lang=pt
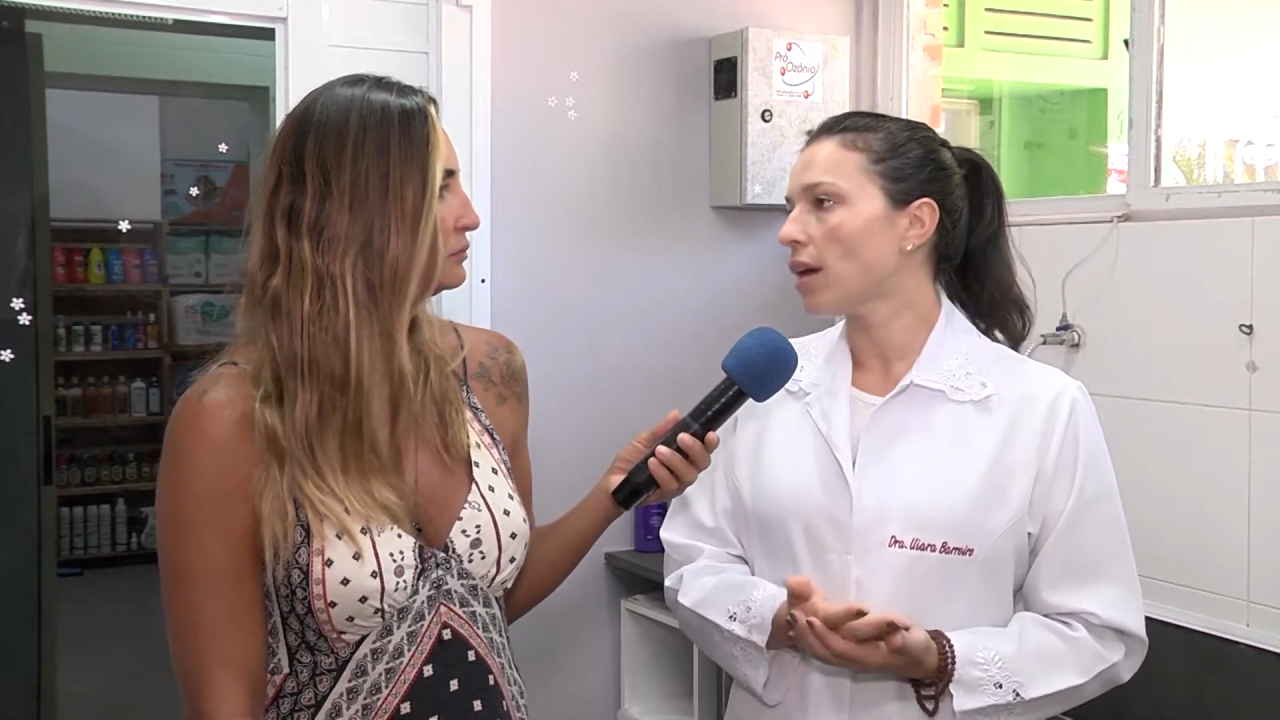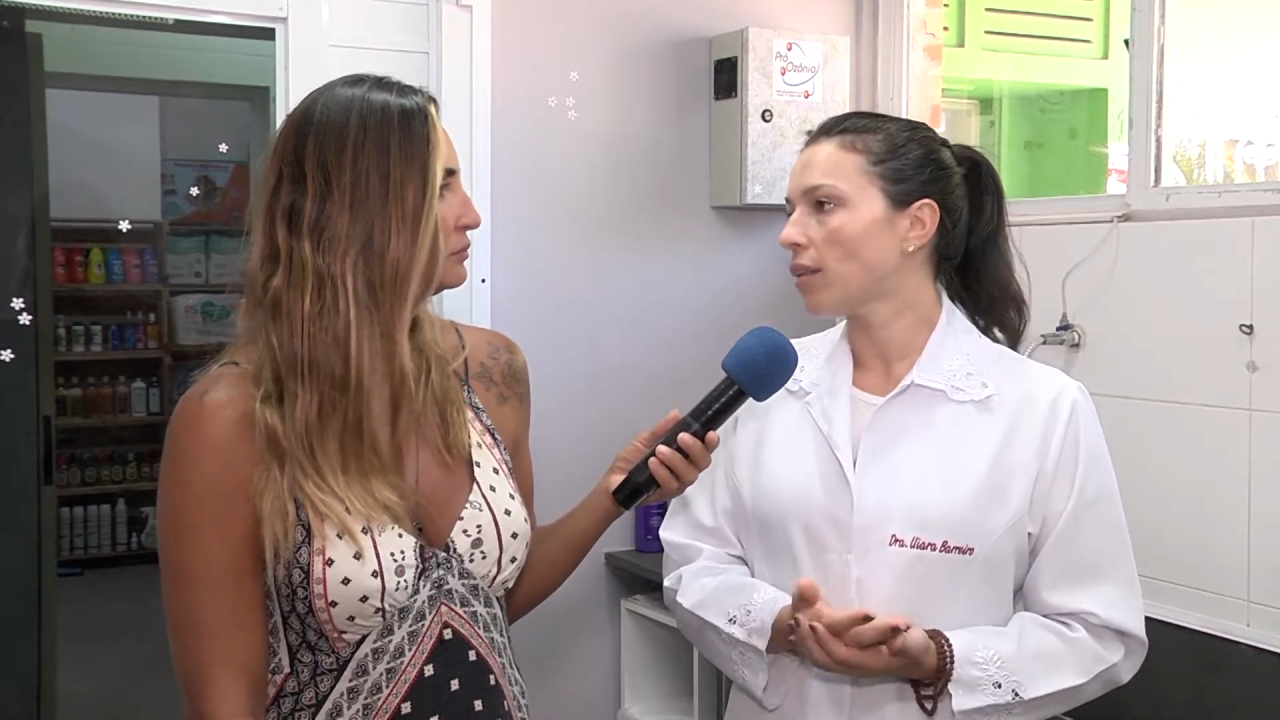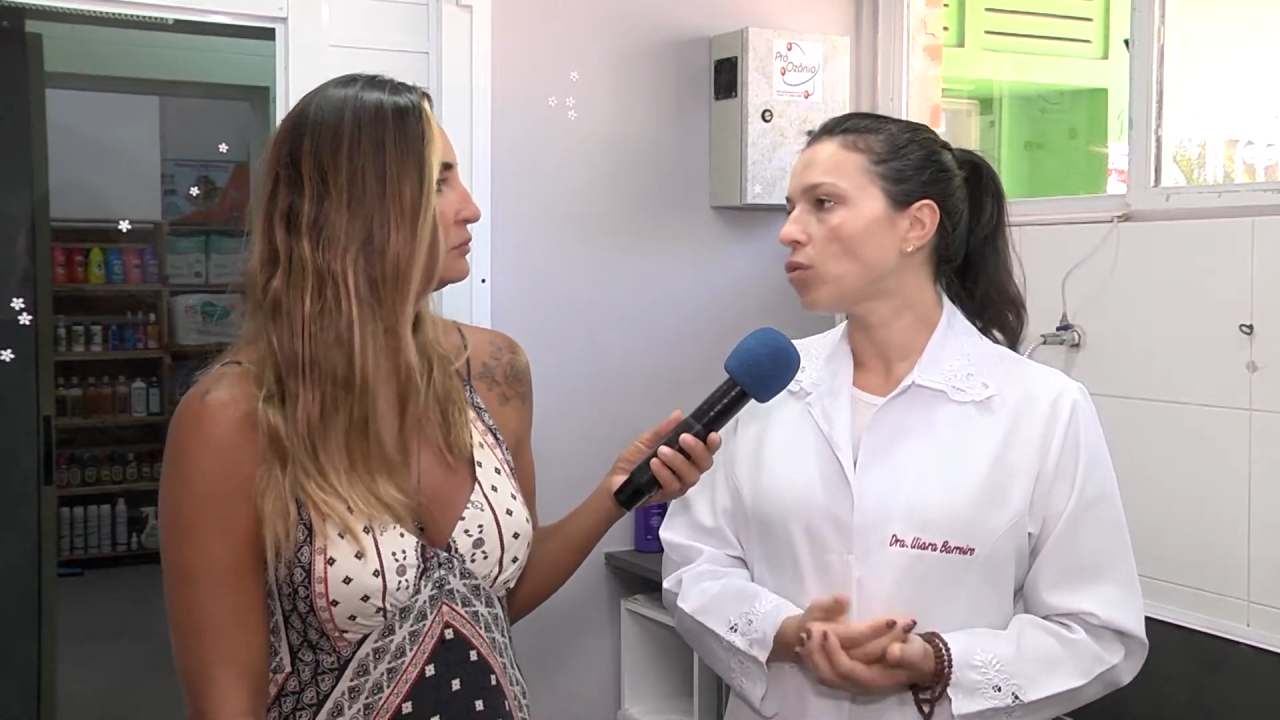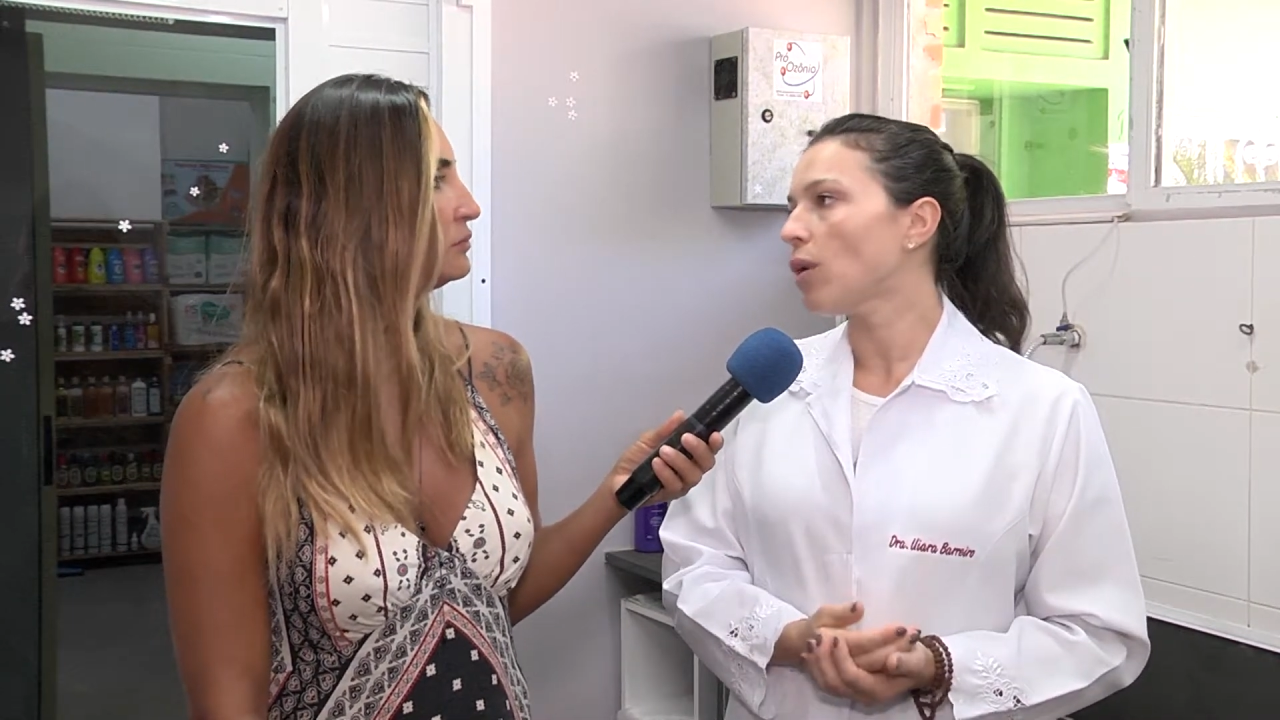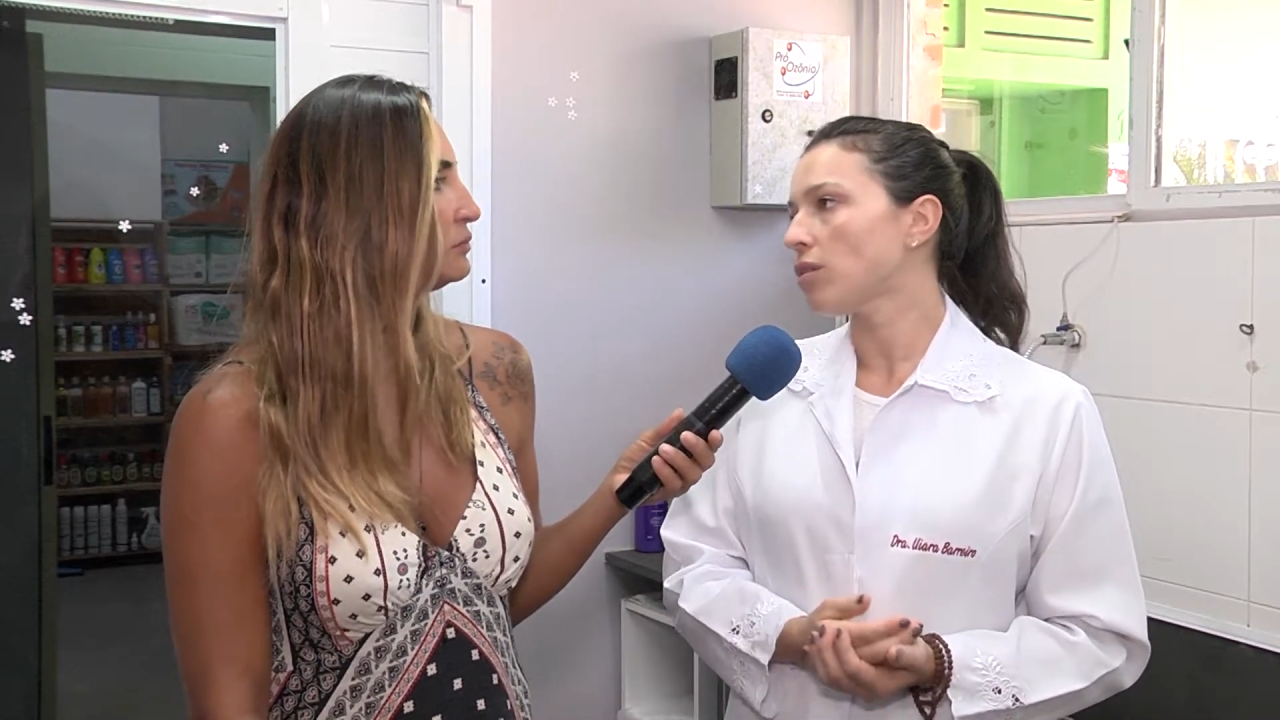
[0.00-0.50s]

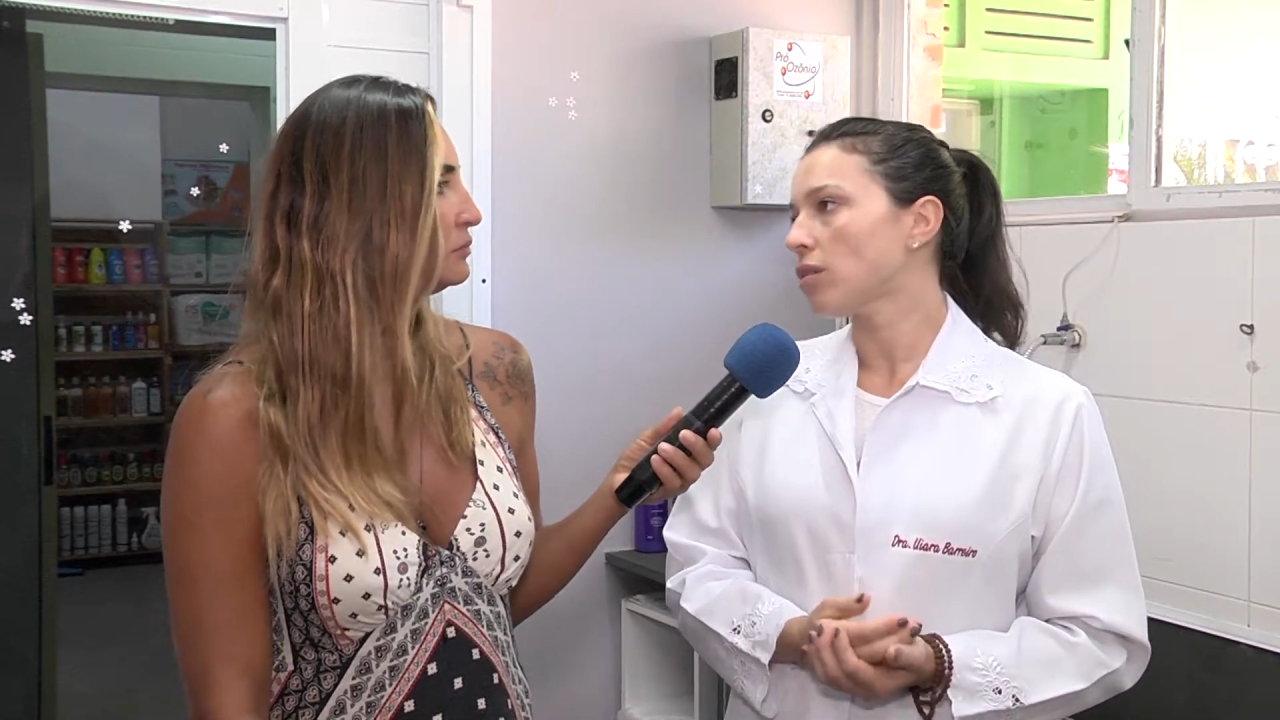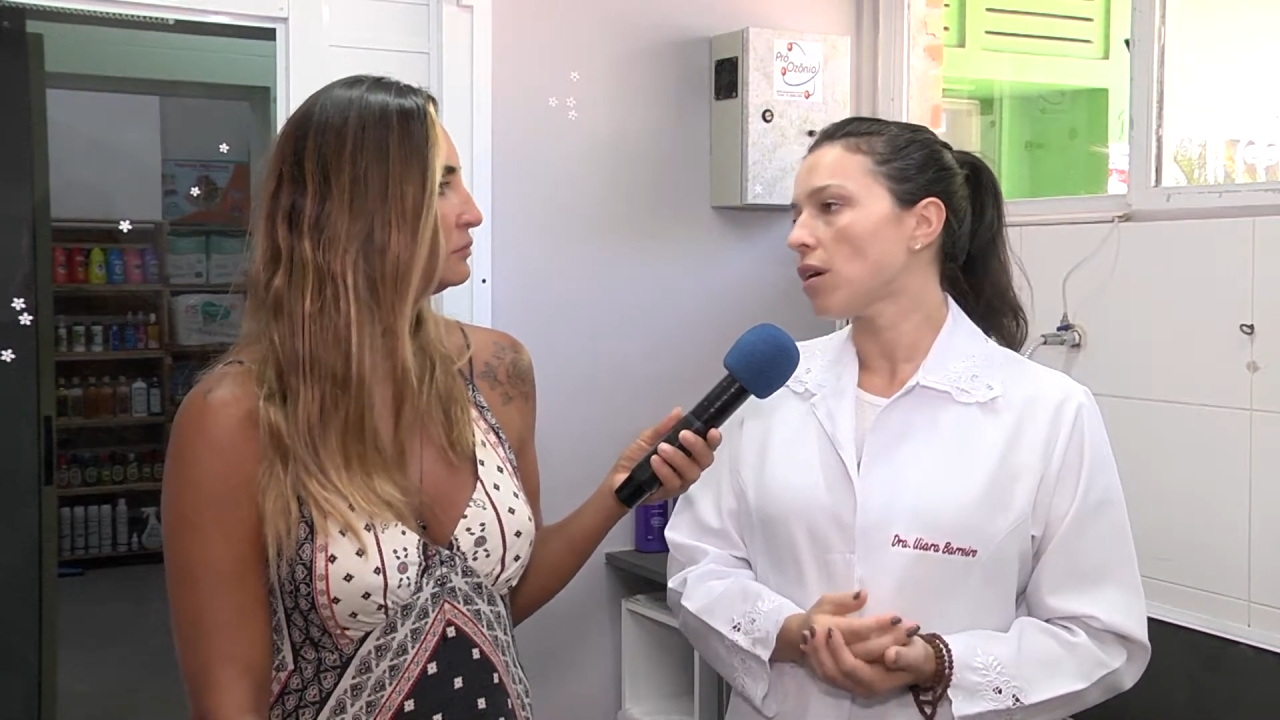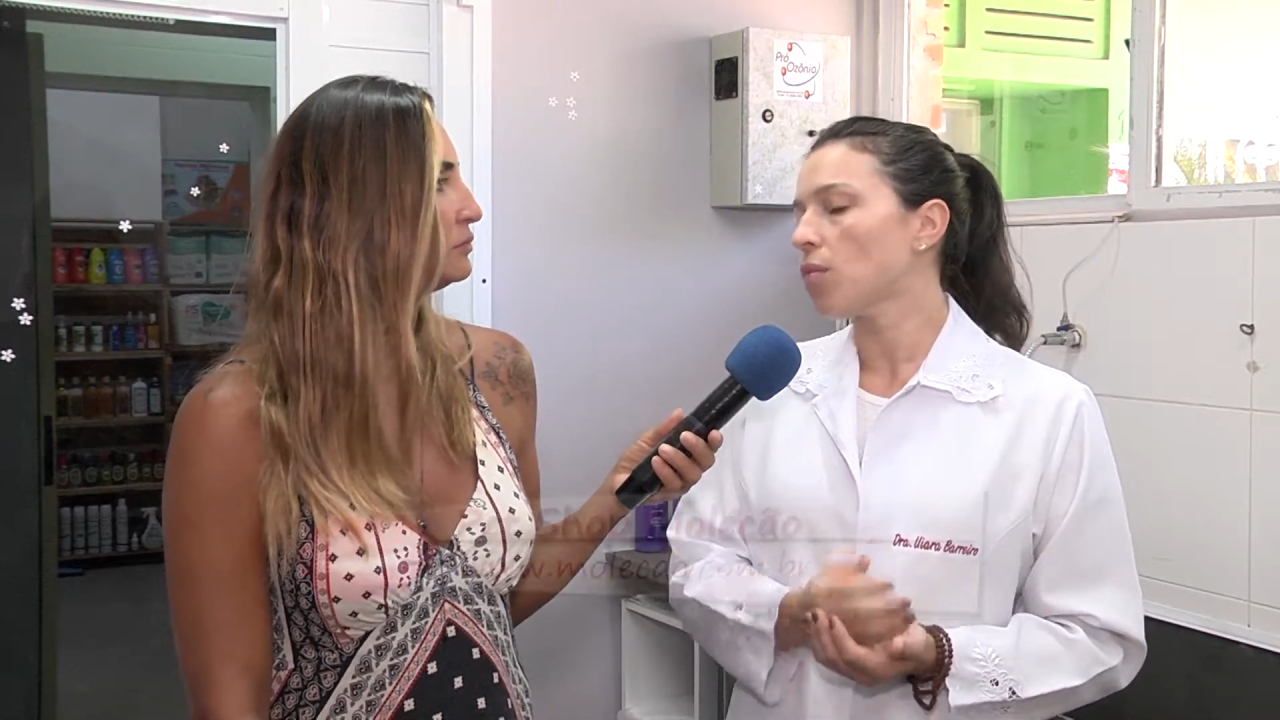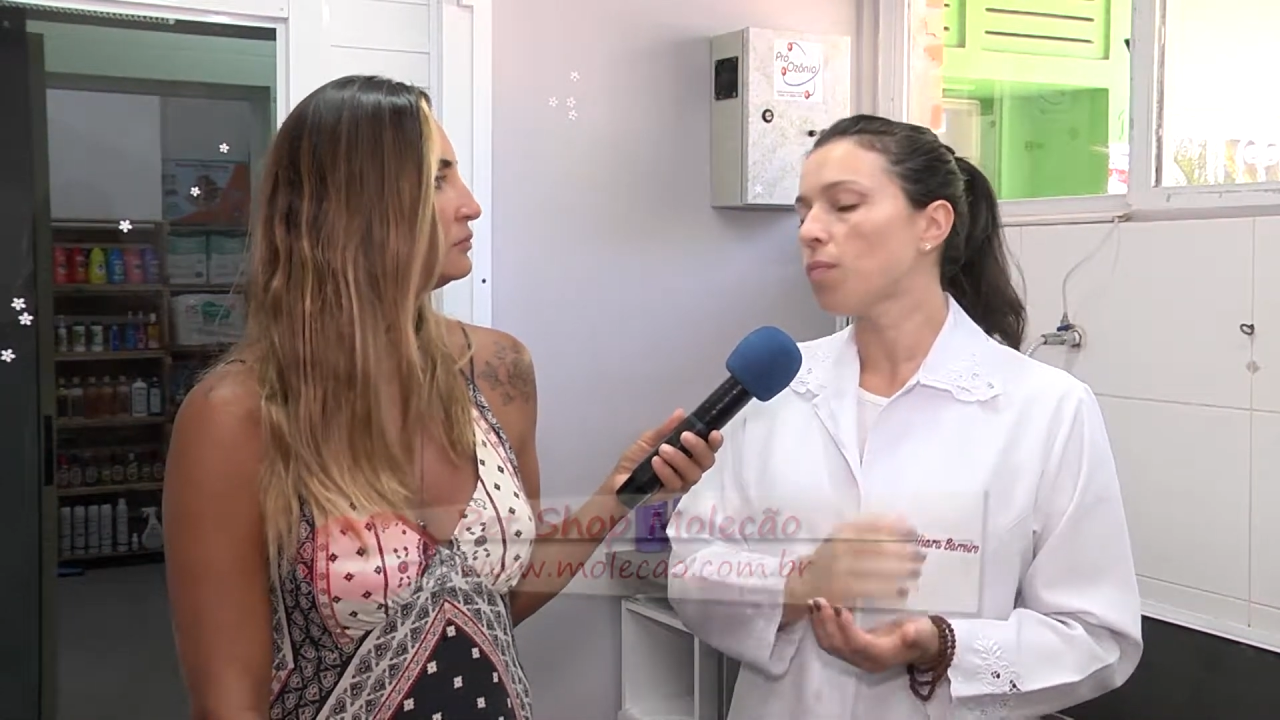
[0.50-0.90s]
atuação,